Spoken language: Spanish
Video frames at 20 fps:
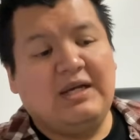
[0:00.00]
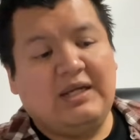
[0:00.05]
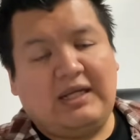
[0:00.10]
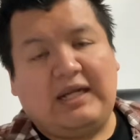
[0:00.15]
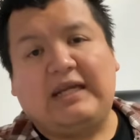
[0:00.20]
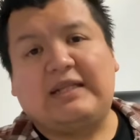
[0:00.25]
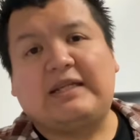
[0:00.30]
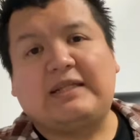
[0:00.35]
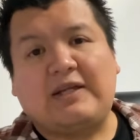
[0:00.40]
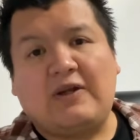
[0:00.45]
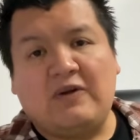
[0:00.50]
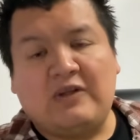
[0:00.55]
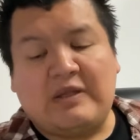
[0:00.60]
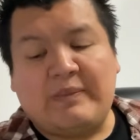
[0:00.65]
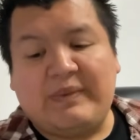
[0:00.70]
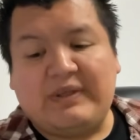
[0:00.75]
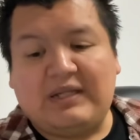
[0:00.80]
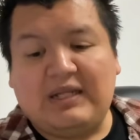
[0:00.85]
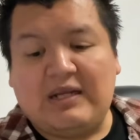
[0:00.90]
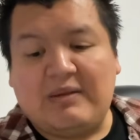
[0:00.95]
que trataron de
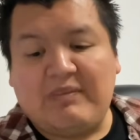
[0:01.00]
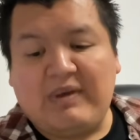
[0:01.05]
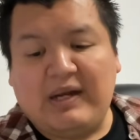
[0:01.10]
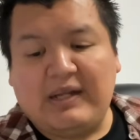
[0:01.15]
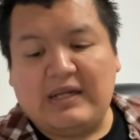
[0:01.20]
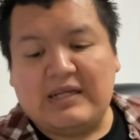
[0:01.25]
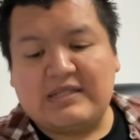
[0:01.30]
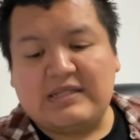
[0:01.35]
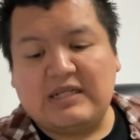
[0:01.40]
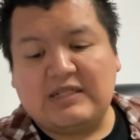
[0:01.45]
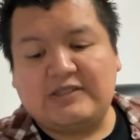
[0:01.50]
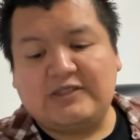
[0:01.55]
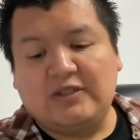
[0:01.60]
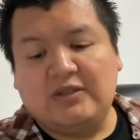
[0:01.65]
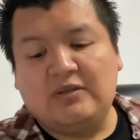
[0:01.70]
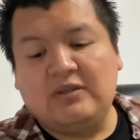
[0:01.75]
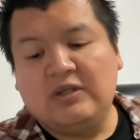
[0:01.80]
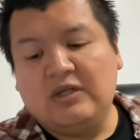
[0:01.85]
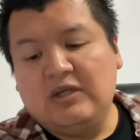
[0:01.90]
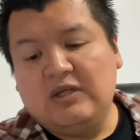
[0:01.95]
meterle mierda a la selección,